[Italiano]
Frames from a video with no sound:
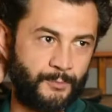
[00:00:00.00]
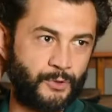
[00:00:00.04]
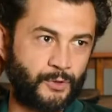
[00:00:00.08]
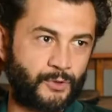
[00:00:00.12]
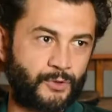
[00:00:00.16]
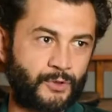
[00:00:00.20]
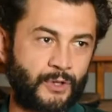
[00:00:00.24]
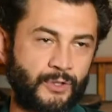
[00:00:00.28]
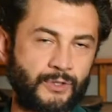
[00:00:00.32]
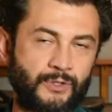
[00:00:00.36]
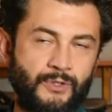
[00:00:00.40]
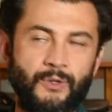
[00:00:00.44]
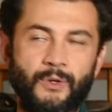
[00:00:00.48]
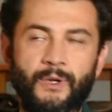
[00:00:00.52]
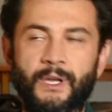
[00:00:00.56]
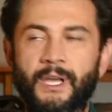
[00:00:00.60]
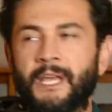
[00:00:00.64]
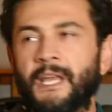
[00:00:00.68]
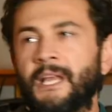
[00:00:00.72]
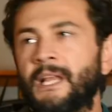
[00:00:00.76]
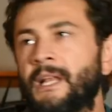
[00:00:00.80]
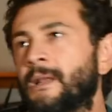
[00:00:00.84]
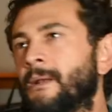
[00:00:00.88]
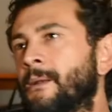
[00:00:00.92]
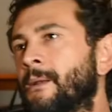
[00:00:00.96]
piuttosto che
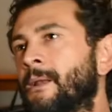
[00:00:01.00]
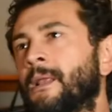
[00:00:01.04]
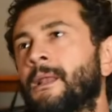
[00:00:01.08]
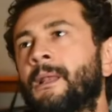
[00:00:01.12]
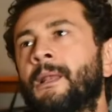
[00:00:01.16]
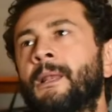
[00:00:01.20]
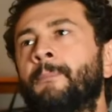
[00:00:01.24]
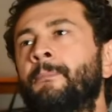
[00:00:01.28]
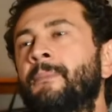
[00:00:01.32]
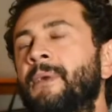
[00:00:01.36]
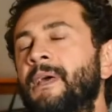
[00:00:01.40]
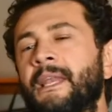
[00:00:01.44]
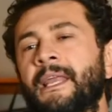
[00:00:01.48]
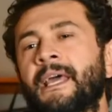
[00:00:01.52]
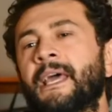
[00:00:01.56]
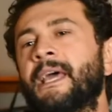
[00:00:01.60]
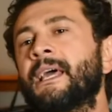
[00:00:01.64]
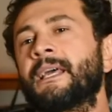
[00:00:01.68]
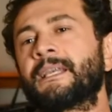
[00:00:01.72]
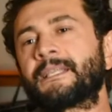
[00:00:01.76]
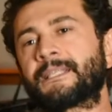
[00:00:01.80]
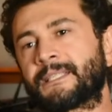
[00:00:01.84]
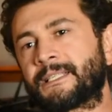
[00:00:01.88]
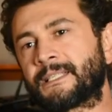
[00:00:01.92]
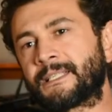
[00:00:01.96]
il
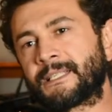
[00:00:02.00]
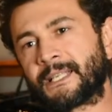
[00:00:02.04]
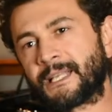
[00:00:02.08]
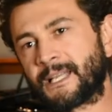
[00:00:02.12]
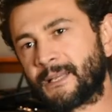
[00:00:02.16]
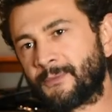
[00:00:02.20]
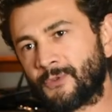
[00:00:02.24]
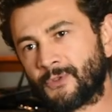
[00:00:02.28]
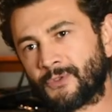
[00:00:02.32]
benessere,